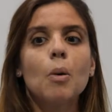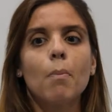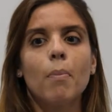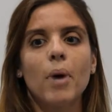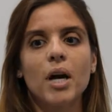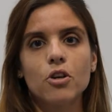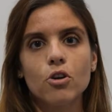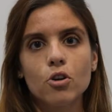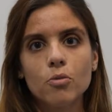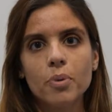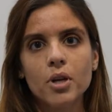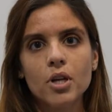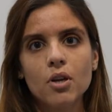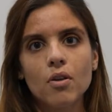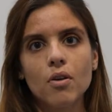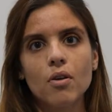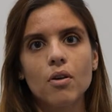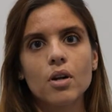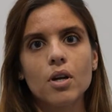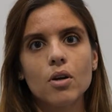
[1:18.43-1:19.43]
mayor
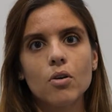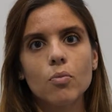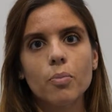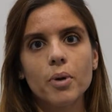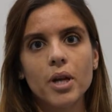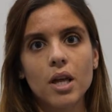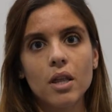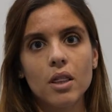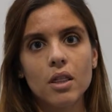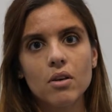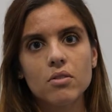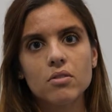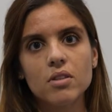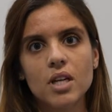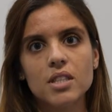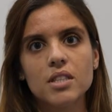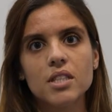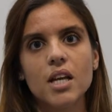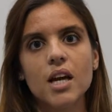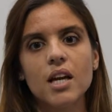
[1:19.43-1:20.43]
periodo de recuperación
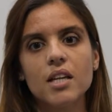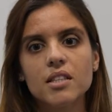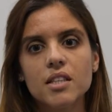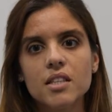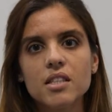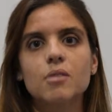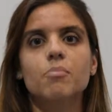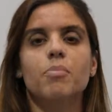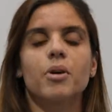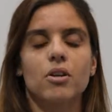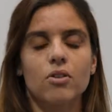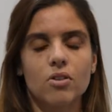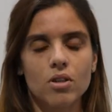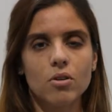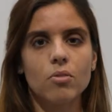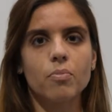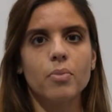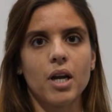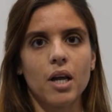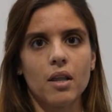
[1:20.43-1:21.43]
tras diálisis y peor
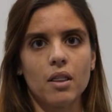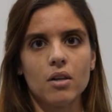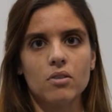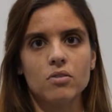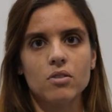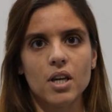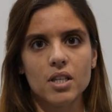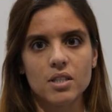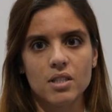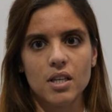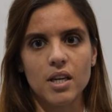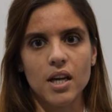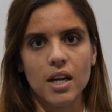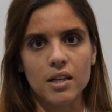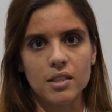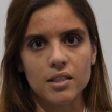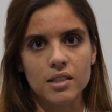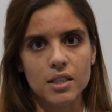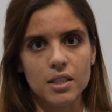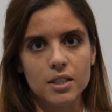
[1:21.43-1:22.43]
recuperación tras
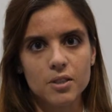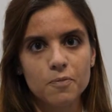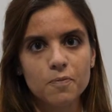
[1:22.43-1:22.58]
diálisis.